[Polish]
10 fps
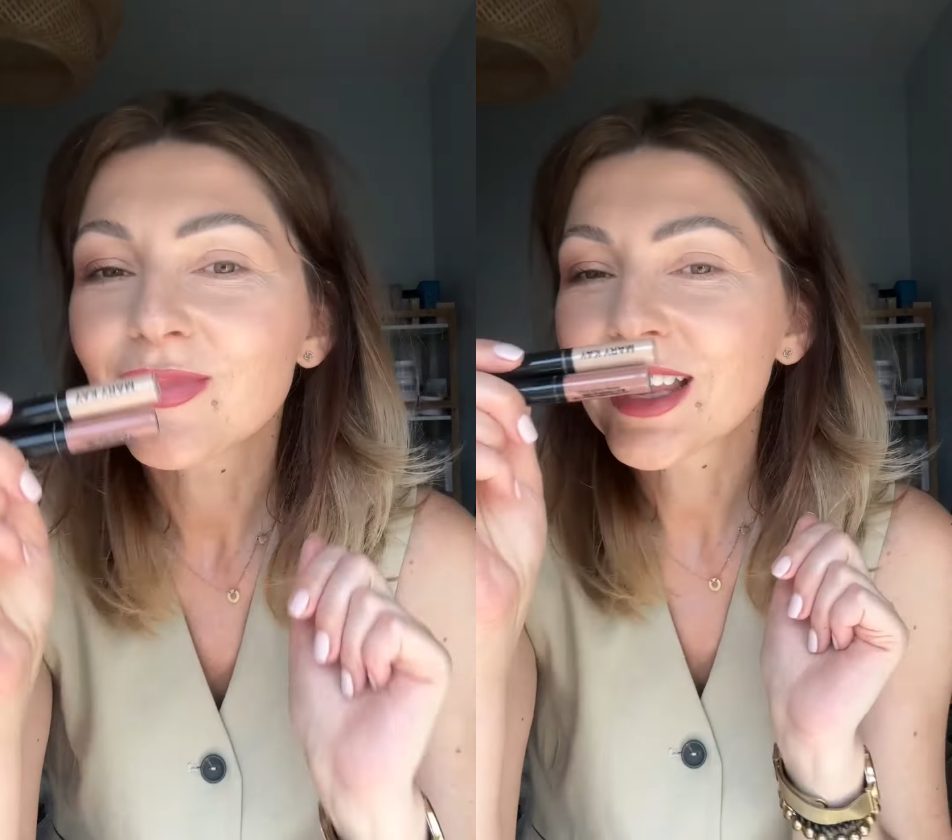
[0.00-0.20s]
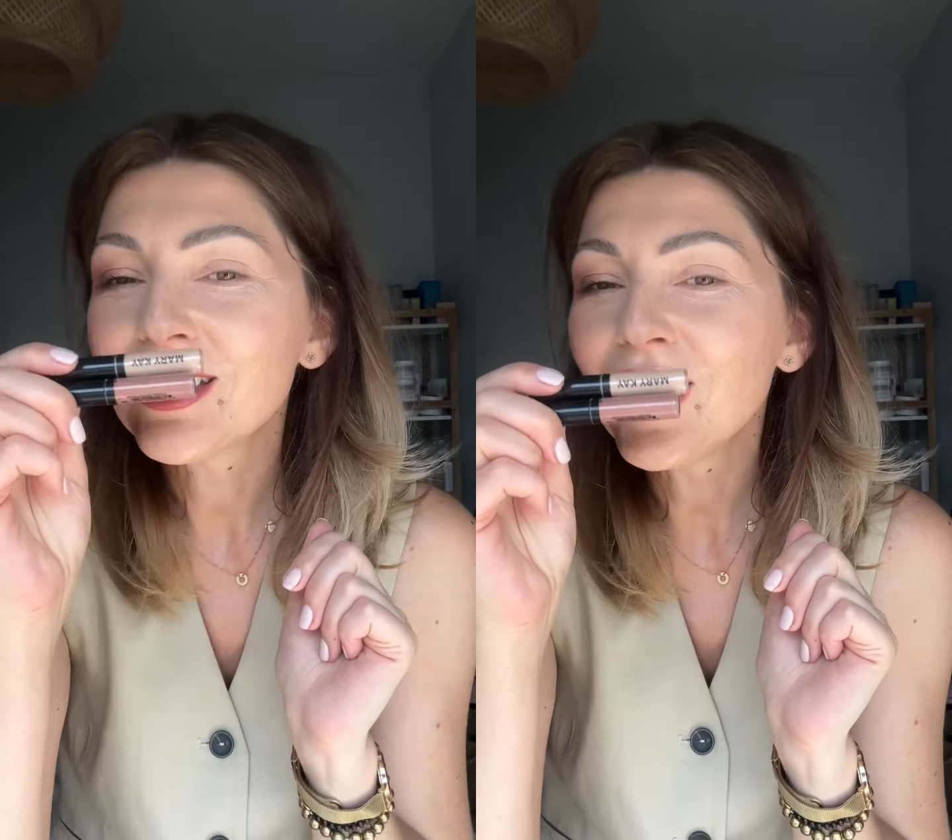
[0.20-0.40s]

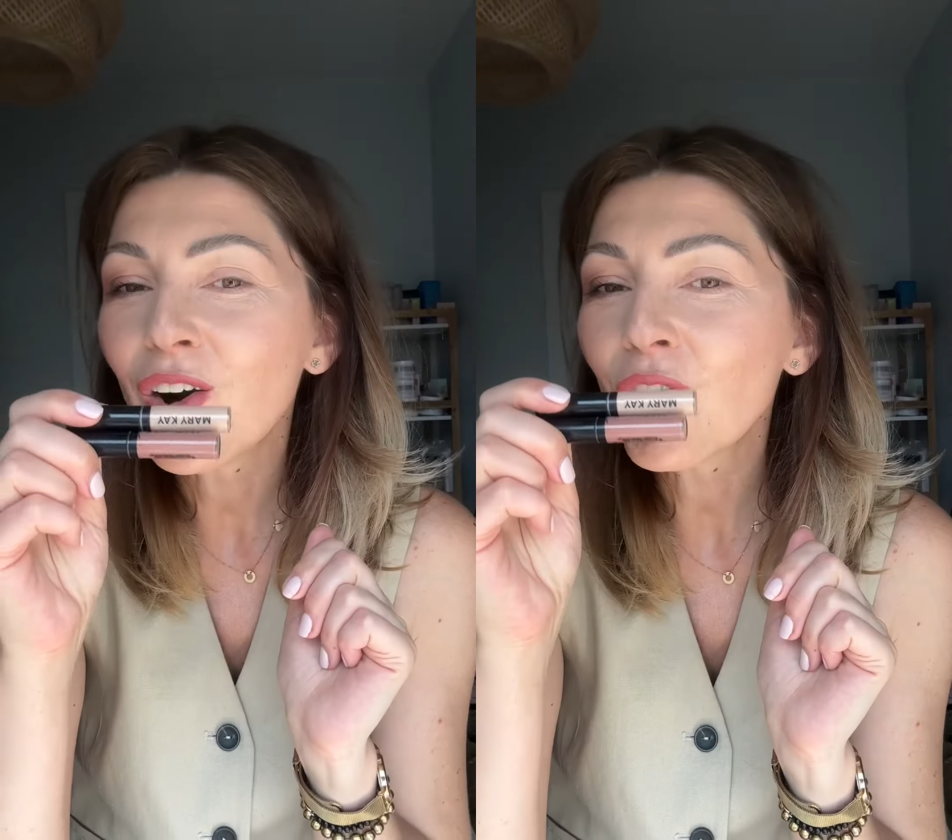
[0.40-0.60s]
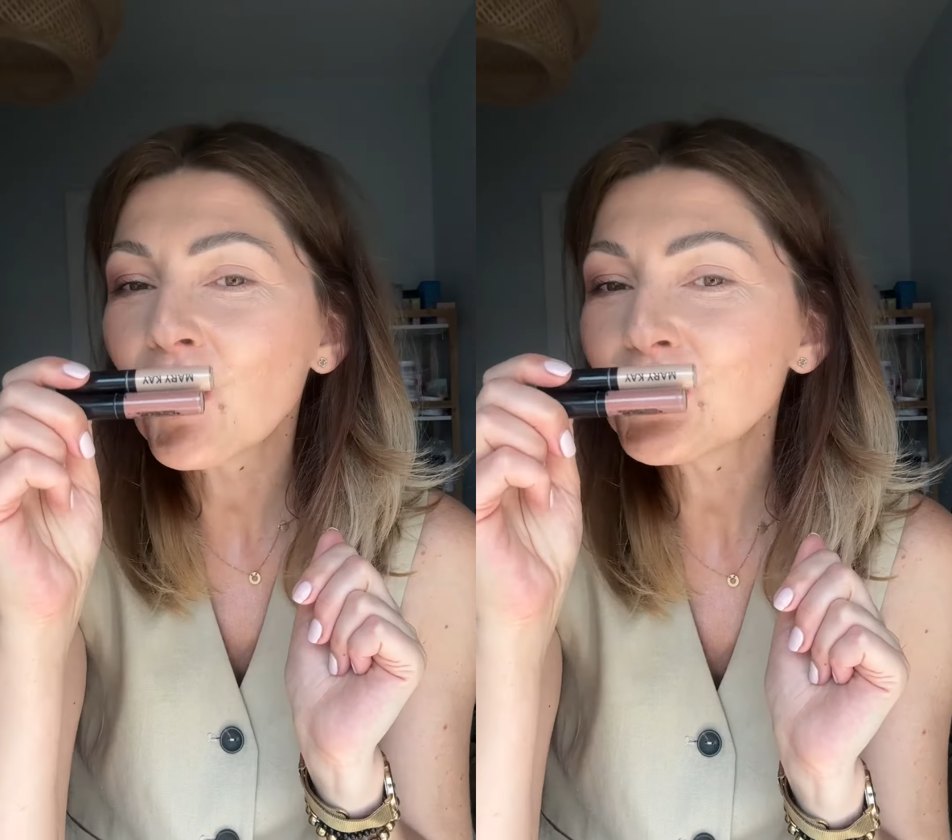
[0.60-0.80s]
Na
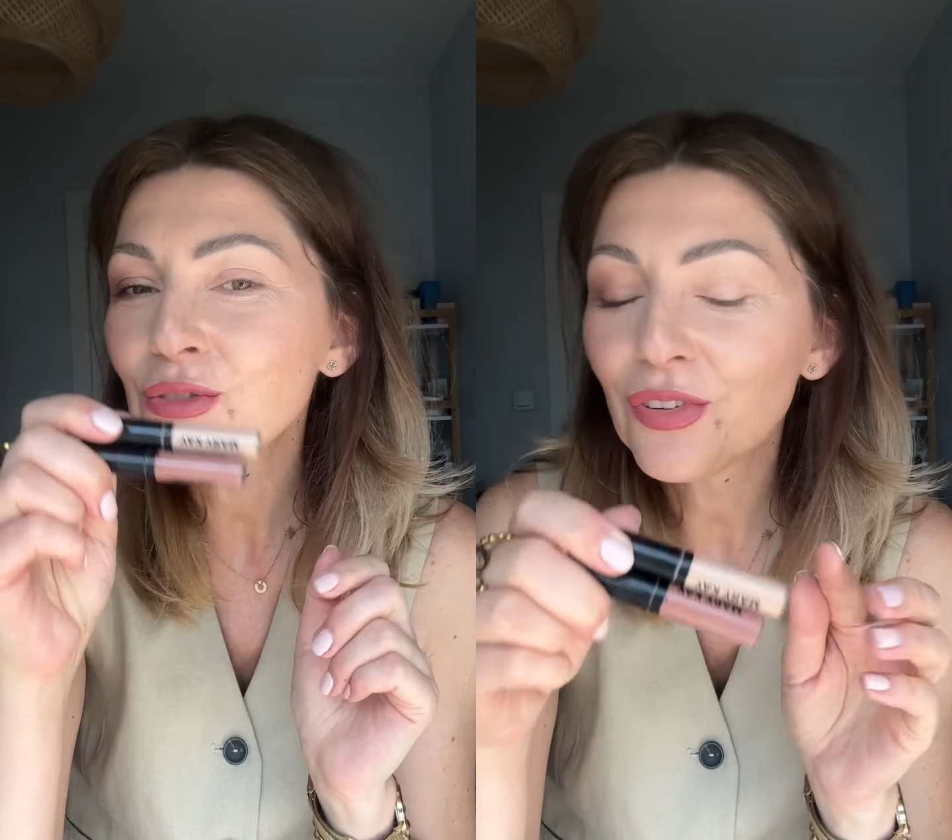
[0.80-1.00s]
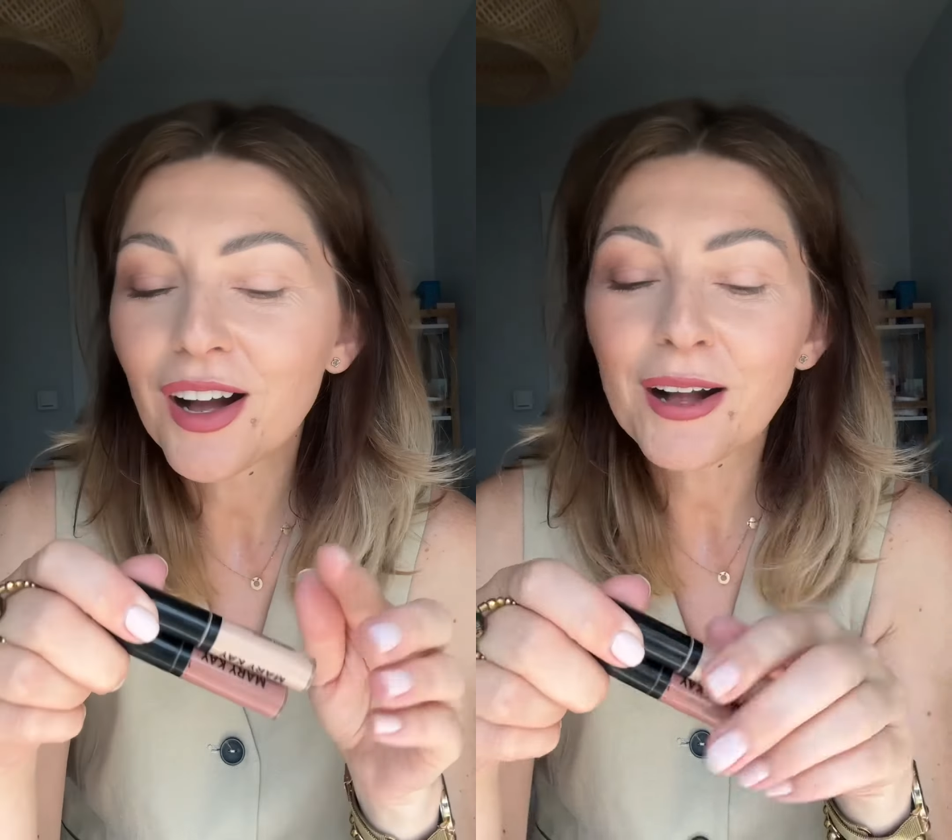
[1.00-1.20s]
oko
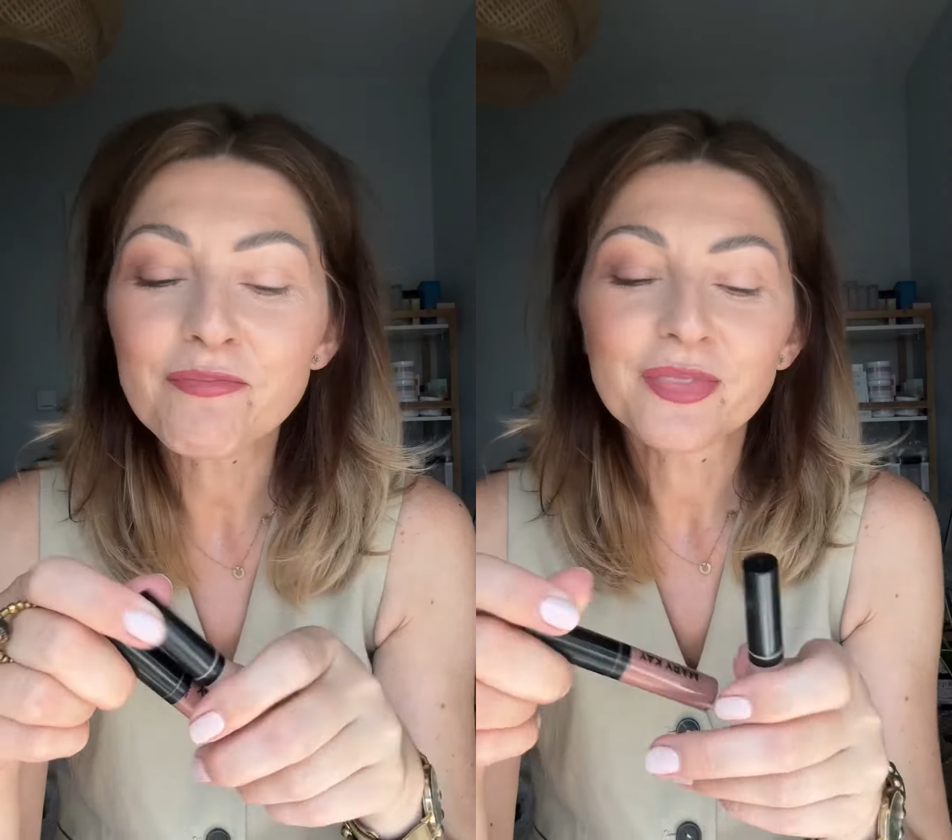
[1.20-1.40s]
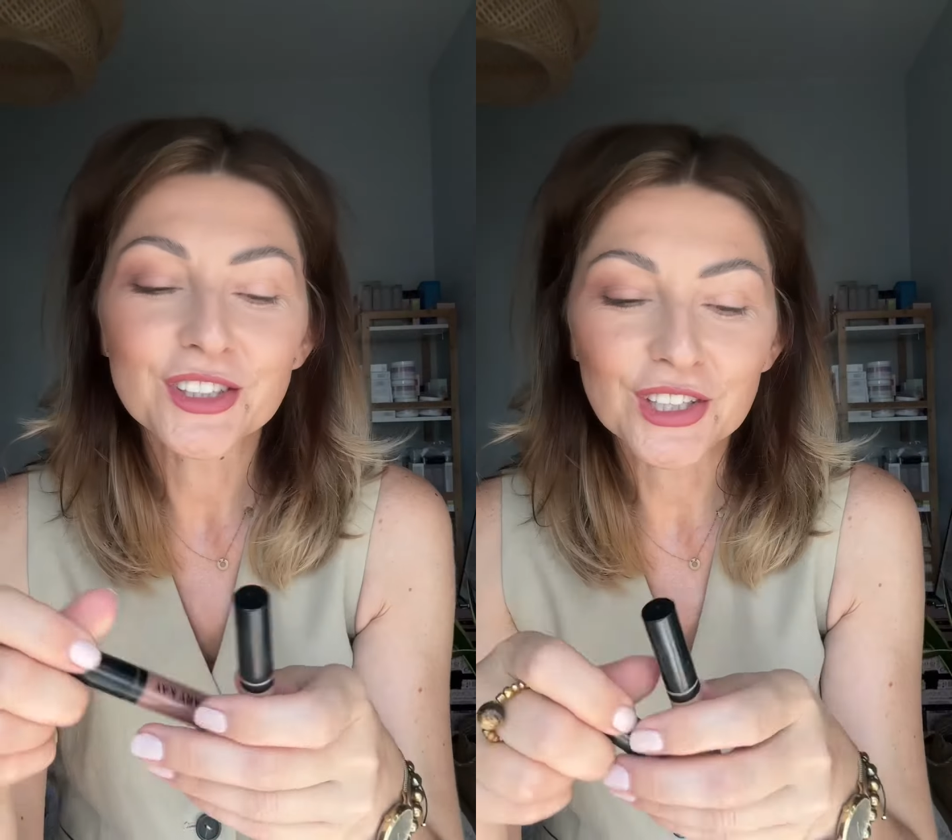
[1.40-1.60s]
dwa
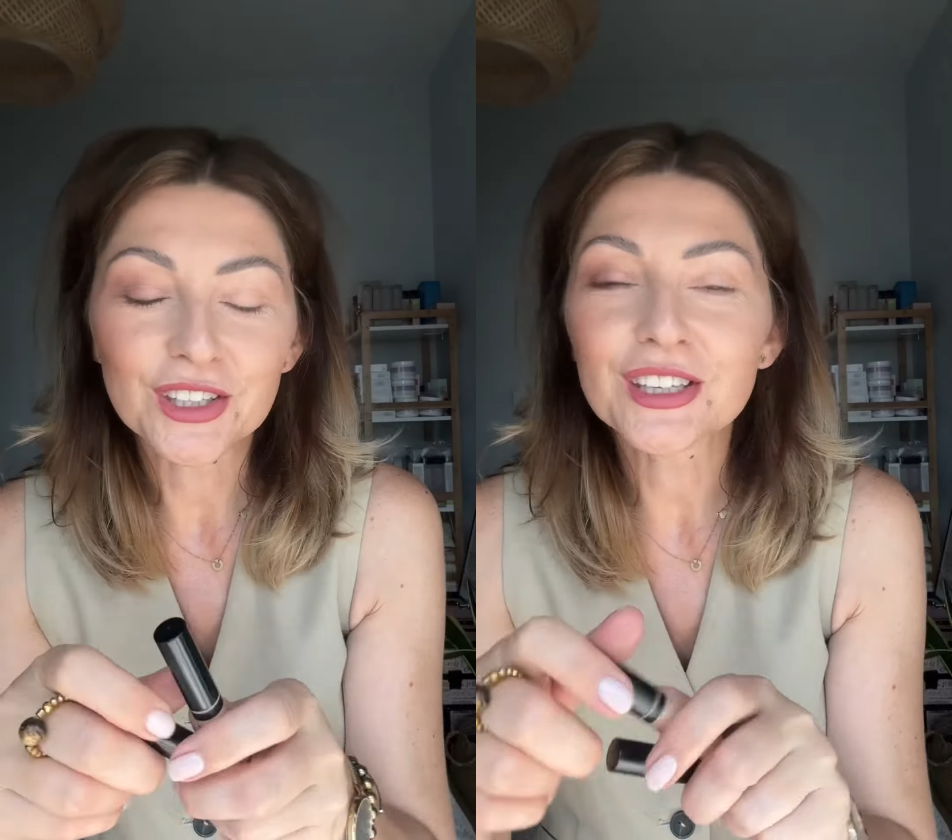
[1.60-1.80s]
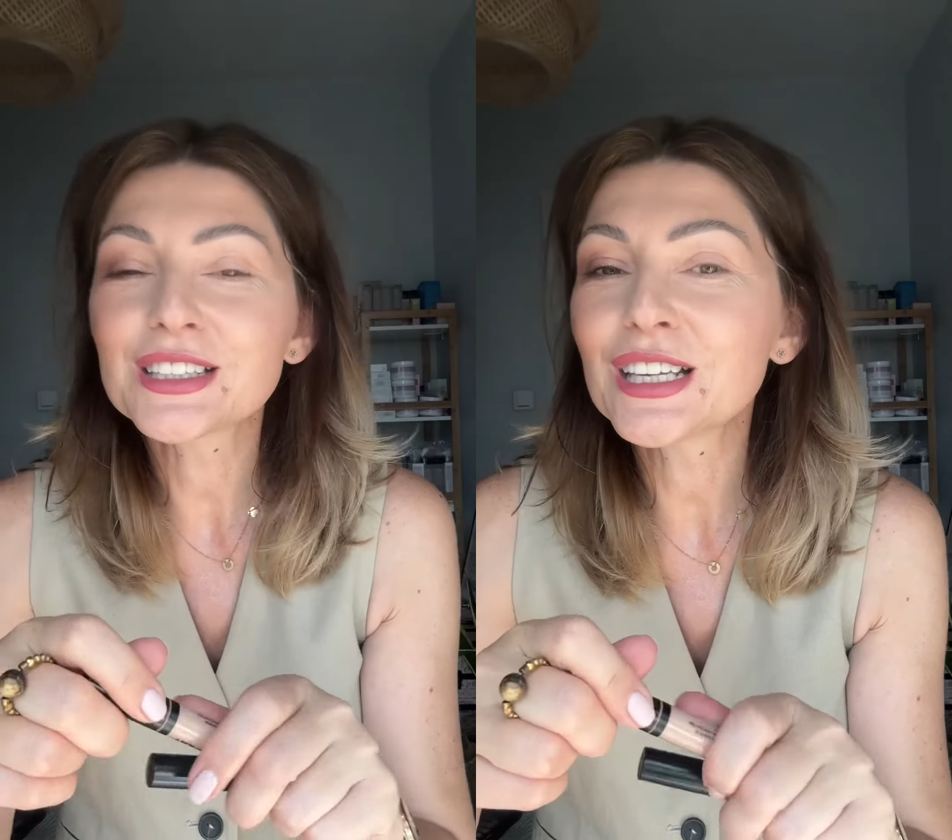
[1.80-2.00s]
cienie z